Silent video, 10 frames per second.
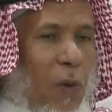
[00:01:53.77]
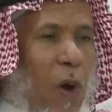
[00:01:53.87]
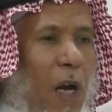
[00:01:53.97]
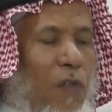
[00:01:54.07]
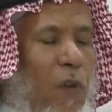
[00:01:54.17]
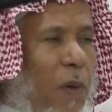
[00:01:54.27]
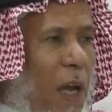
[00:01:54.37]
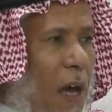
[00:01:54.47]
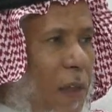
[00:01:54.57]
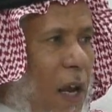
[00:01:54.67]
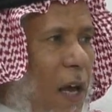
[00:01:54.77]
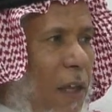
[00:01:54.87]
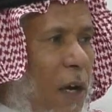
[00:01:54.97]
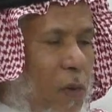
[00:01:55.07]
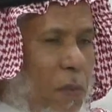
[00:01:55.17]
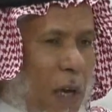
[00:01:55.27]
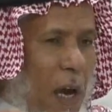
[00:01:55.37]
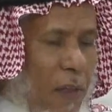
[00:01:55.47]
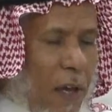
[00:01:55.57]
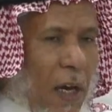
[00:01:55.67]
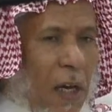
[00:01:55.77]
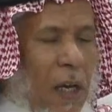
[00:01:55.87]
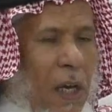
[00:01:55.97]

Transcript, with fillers: الوقف يبقي هذا الأثر ويبقي هذا